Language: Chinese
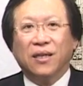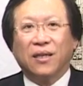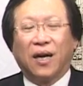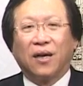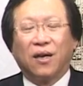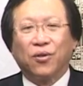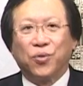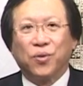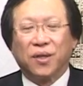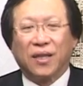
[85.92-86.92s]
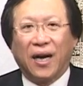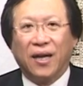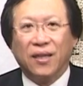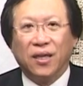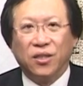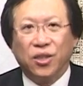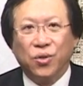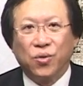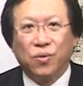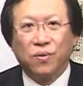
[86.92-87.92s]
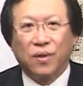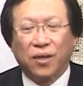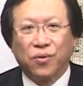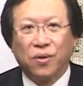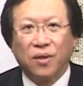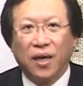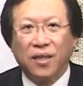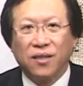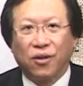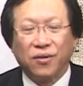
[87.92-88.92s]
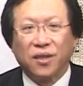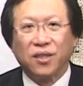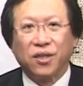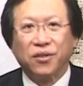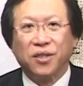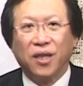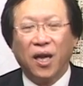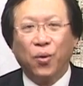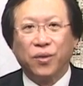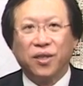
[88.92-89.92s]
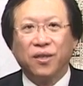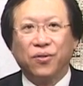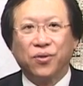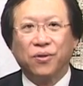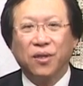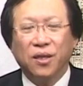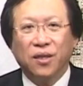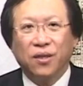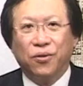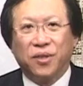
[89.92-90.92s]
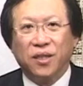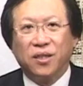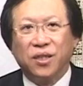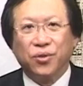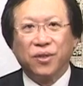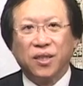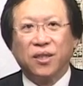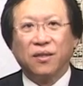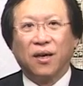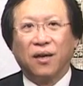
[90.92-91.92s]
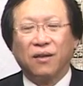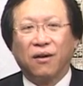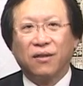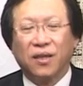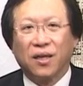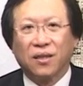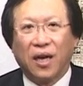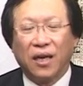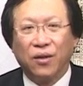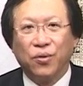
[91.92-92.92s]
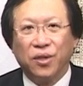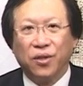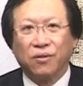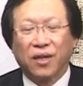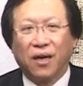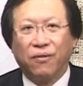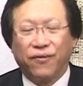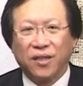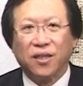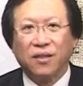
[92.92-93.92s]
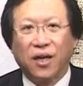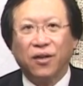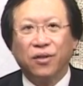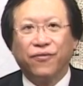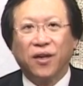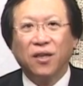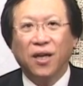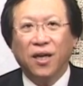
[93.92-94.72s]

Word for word: 他告诉我的答案很清楚，他说很少这个消息。我听了我就有点警觉性了然后跟他谈论以后，我发现他有一番